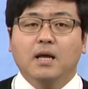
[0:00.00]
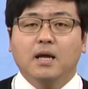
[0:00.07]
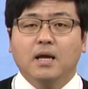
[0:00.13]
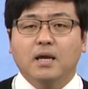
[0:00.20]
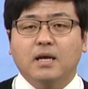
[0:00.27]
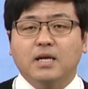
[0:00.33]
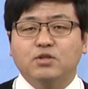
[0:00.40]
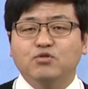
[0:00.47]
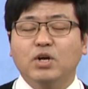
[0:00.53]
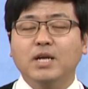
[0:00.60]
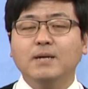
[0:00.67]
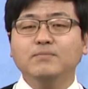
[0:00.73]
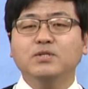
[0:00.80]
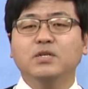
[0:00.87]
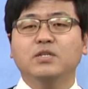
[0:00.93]
그러니까
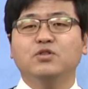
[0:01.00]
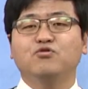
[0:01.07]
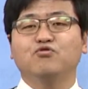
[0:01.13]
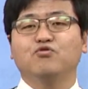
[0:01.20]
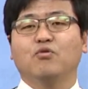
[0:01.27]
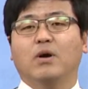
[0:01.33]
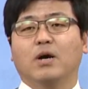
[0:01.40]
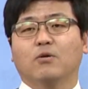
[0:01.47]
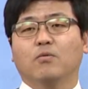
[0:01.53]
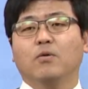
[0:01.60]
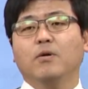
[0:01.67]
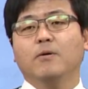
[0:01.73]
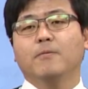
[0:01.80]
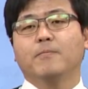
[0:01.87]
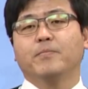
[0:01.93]
최남선이
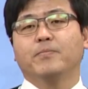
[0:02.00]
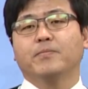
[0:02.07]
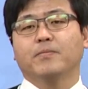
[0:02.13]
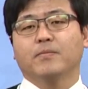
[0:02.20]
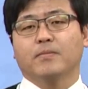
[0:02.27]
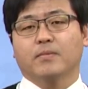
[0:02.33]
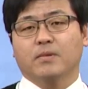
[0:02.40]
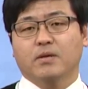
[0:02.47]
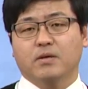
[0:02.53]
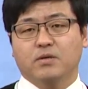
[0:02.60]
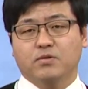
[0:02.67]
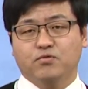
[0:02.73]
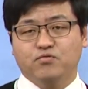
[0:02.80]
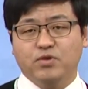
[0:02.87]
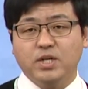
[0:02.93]
주도하고
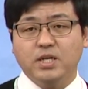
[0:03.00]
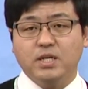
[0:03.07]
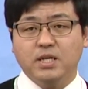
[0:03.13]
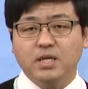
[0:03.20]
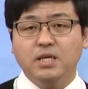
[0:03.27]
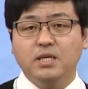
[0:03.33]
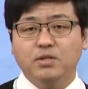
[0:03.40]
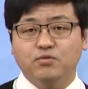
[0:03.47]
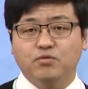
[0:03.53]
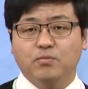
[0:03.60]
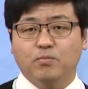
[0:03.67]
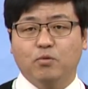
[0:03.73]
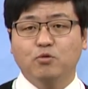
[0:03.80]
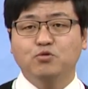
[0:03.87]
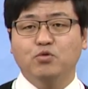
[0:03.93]
최린이
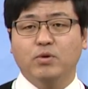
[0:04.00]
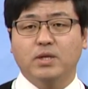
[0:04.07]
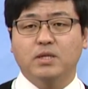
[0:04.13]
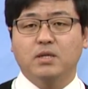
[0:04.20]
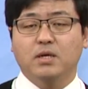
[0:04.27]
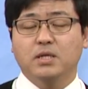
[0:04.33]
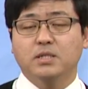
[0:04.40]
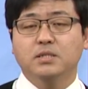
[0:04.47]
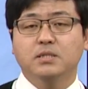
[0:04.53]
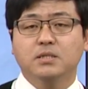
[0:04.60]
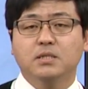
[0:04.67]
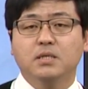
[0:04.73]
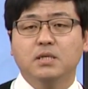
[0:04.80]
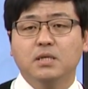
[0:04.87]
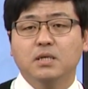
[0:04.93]
좀 보조했던
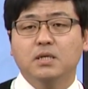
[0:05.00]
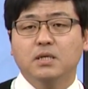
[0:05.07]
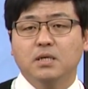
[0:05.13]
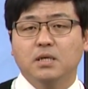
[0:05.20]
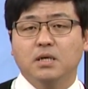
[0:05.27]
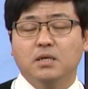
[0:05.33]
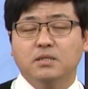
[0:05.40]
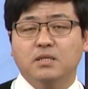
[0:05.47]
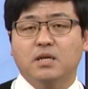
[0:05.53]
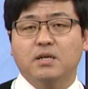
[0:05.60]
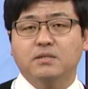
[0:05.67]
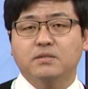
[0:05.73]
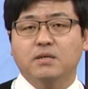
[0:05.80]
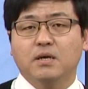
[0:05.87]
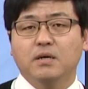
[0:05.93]
어,
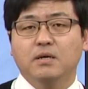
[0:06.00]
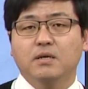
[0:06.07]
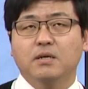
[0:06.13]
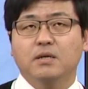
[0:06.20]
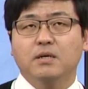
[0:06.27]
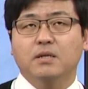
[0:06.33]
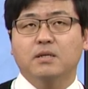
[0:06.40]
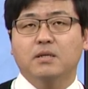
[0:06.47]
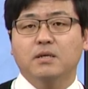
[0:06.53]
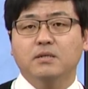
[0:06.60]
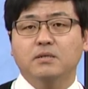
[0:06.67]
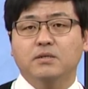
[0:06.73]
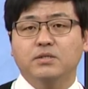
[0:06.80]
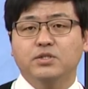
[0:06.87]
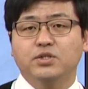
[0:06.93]

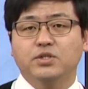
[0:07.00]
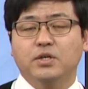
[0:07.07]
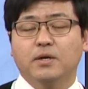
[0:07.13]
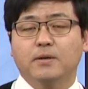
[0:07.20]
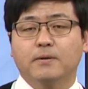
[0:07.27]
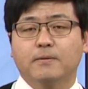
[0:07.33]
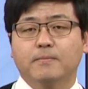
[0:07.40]
선언서였던 것이죠.